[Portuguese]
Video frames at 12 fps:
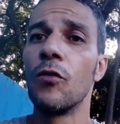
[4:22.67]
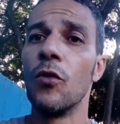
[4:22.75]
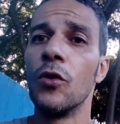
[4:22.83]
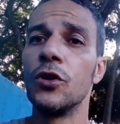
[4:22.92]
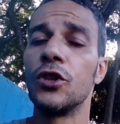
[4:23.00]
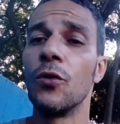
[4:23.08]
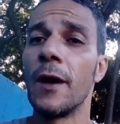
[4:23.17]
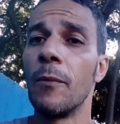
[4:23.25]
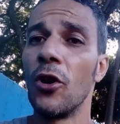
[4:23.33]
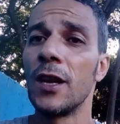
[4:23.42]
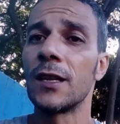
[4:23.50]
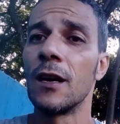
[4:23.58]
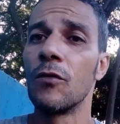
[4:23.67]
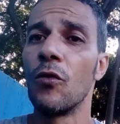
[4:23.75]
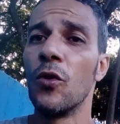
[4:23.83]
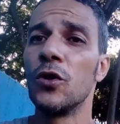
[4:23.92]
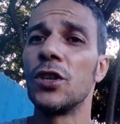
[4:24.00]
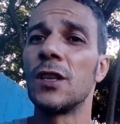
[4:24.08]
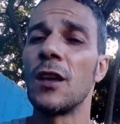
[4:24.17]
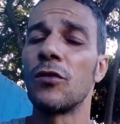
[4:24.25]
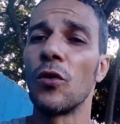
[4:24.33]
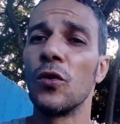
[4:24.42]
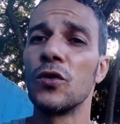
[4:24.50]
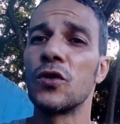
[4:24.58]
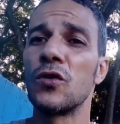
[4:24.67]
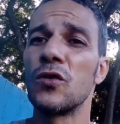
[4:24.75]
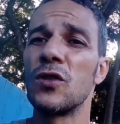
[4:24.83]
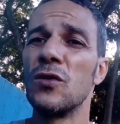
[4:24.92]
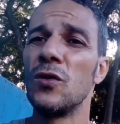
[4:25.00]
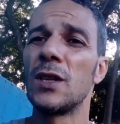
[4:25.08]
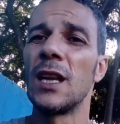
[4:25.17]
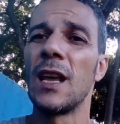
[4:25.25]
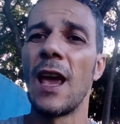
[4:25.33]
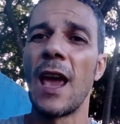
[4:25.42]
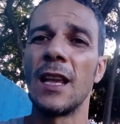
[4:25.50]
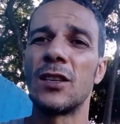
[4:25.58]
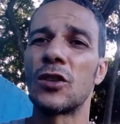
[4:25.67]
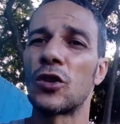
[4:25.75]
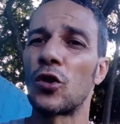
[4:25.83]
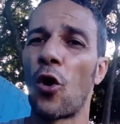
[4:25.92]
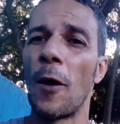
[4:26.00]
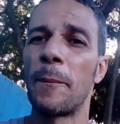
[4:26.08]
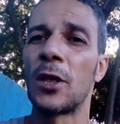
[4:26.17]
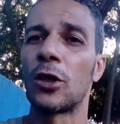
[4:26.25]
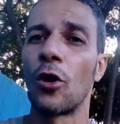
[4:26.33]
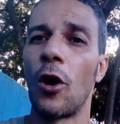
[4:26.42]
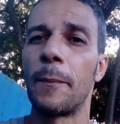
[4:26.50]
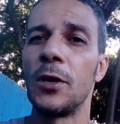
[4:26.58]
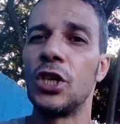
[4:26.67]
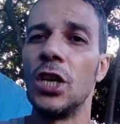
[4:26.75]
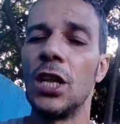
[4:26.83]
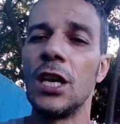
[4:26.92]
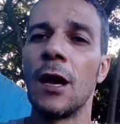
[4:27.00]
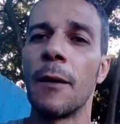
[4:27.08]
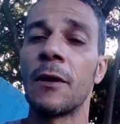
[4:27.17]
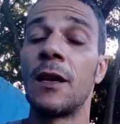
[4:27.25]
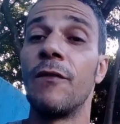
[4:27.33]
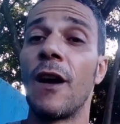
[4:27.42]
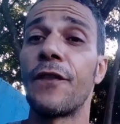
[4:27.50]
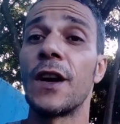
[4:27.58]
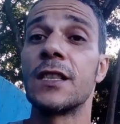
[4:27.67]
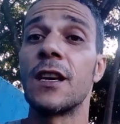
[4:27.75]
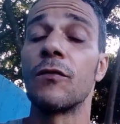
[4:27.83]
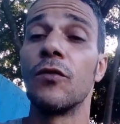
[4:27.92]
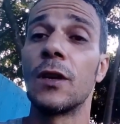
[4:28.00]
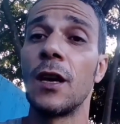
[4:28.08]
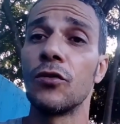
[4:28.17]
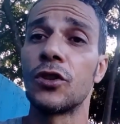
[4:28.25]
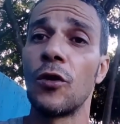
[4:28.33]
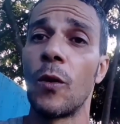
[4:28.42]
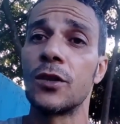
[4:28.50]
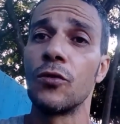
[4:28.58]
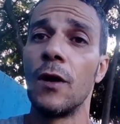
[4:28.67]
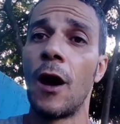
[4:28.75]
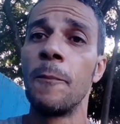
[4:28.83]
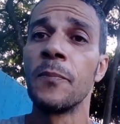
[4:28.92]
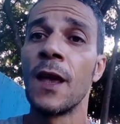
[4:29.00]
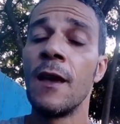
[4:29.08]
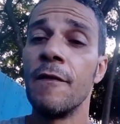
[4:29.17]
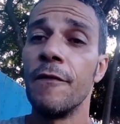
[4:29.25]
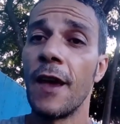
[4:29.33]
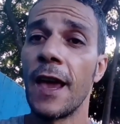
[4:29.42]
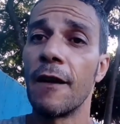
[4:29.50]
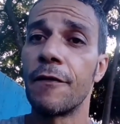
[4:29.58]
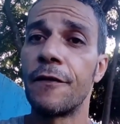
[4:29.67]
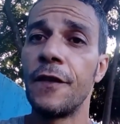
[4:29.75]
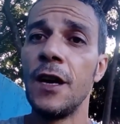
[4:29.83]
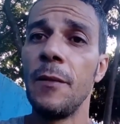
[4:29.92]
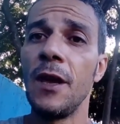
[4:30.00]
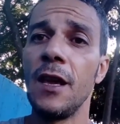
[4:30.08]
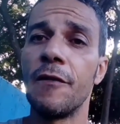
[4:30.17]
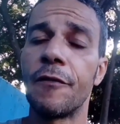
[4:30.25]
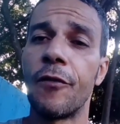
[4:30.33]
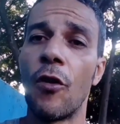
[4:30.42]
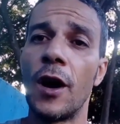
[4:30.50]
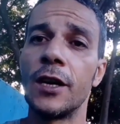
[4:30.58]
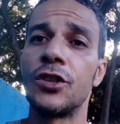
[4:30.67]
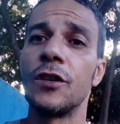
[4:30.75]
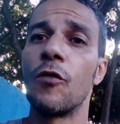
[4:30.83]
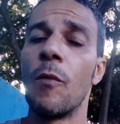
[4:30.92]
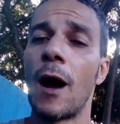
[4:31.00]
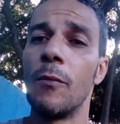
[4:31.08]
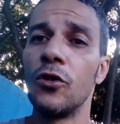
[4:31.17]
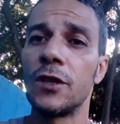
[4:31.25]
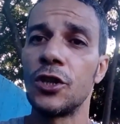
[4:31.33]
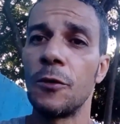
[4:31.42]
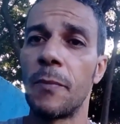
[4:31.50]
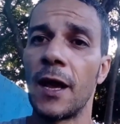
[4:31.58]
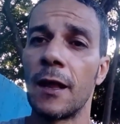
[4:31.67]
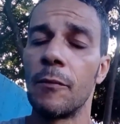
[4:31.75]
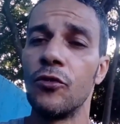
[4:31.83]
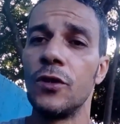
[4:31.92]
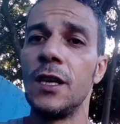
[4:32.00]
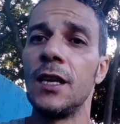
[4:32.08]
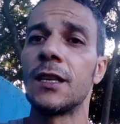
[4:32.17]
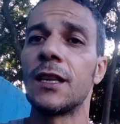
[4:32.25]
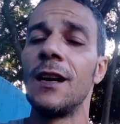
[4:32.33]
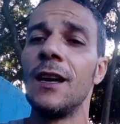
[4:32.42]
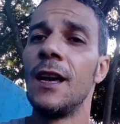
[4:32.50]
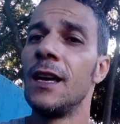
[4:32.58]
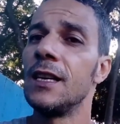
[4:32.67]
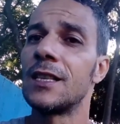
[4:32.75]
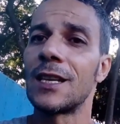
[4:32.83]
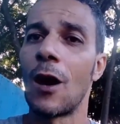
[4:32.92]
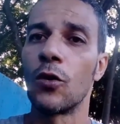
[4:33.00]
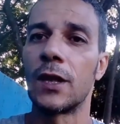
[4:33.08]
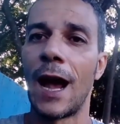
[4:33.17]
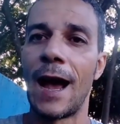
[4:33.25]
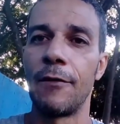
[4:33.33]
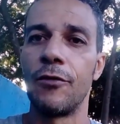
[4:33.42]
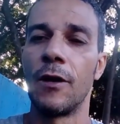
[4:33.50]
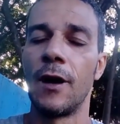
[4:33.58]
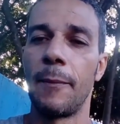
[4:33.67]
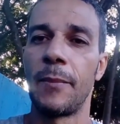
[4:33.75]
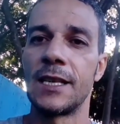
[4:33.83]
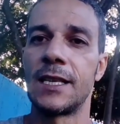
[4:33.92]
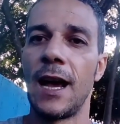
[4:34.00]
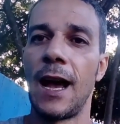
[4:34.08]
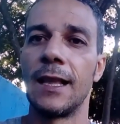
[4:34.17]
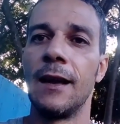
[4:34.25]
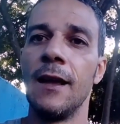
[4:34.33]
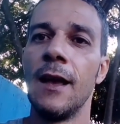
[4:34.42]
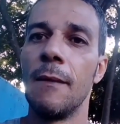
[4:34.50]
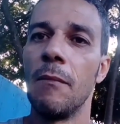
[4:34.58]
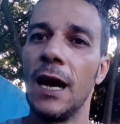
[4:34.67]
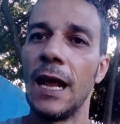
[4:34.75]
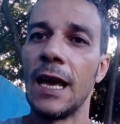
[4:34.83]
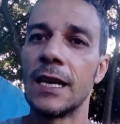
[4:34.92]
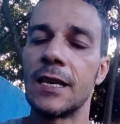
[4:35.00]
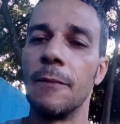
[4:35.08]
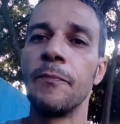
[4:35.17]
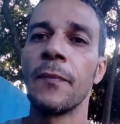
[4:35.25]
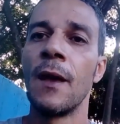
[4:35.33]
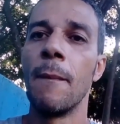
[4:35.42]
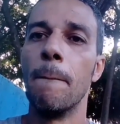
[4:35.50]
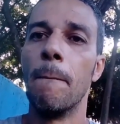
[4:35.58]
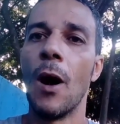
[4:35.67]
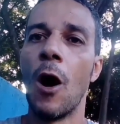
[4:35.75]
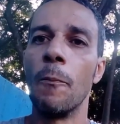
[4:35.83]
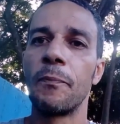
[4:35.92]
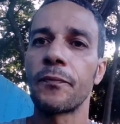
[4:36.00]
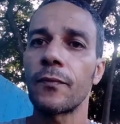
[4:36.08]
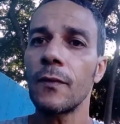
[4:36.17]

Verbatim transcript: Gold, O Gold tem todos os nutrientes top, top de linha, que vai fazer com que o seu azulão venha firme e forte, com uma muda de pena bonita e saudável, rapaziada. Beleza? Bom,